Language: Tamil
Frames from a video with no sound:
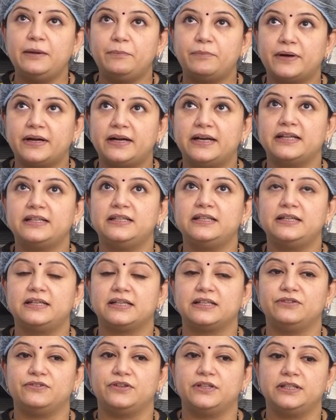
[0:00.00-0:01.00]

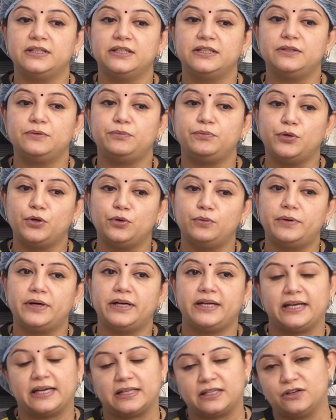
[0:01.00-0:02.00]
வெள்ளைப்படுறதுன்றது வந்து
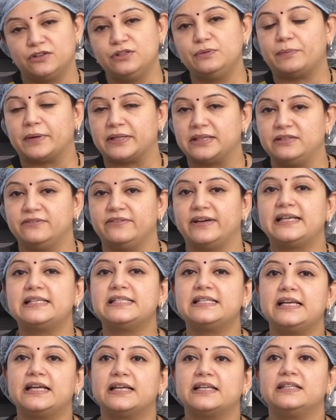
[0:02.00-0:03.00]
பியூபர்ட்டி அதாவது பத்து
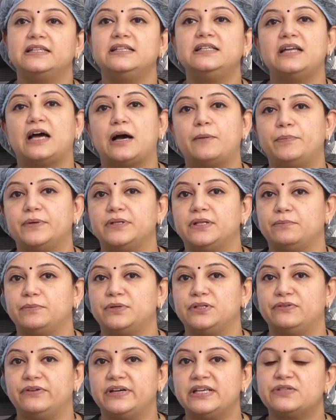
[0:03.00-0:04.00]
வயசுலேருந்து நாற்பது
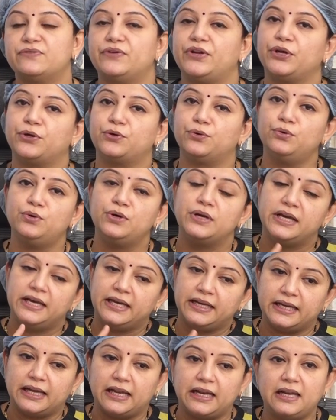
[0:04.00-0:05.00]
ஐம்பது வயசு வரைக்கும்
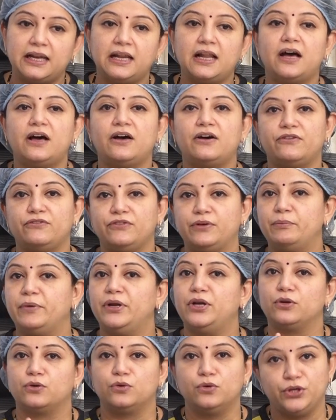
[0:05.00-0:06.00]
எல்லா
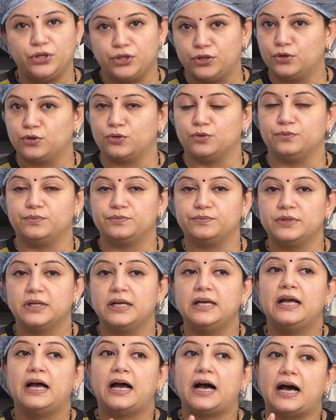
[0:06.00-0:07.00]
விமனுக்கும் இருக்கும்
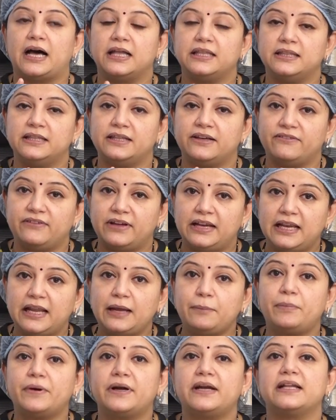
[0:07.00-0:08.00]
அந்த
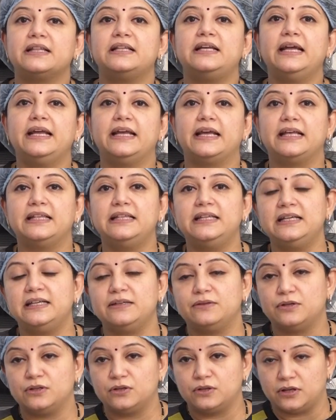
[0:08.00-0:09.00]
வெள்ளைப்படுறதுல
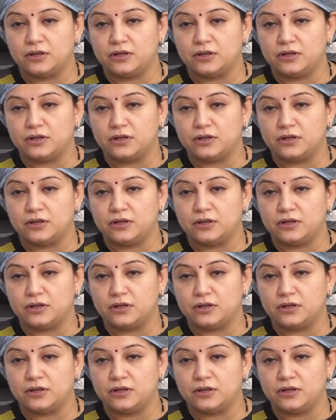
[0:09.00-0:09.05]
எது